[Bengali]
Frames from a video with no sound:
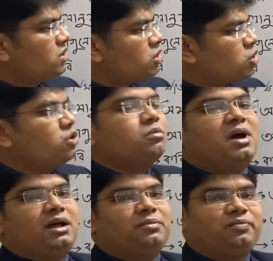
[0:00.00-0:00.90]

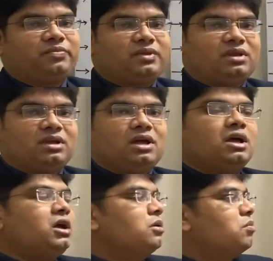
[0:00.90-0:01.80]
সুরমা
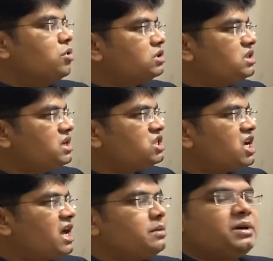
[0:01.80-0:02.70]
মতিন
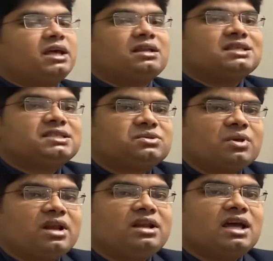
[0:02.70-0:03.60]
সাহেবের
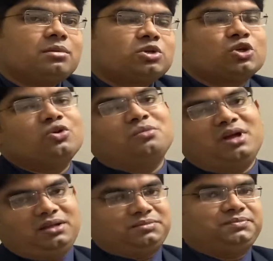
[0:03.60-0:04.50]
স্ত্রীর নাম সুরমা
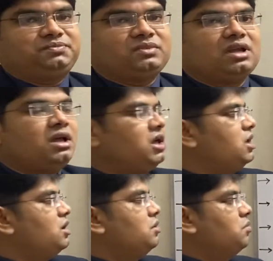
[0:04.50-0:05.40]

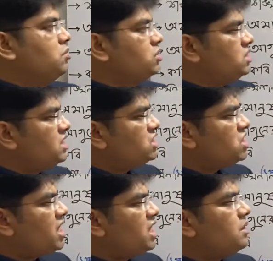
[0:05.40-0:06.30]
মতিন
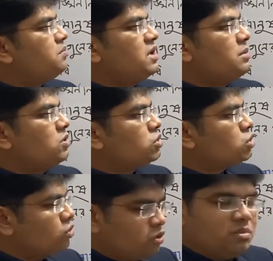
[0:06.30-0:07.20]
সাহেব এবং
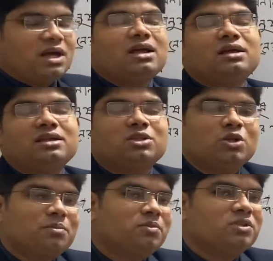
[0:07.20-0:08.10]
সুরমা
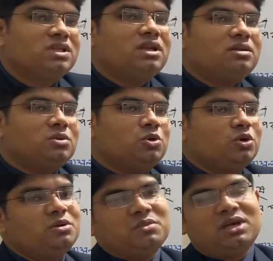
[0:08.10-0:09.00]
দম্পতির
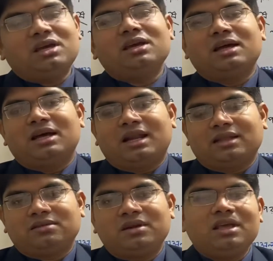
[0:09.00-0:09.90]
দুই মেয়ে
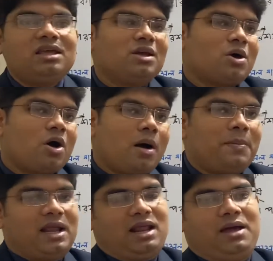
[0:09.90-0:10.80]
রাত্রি
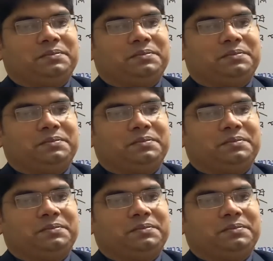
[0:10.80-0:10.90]
অপালা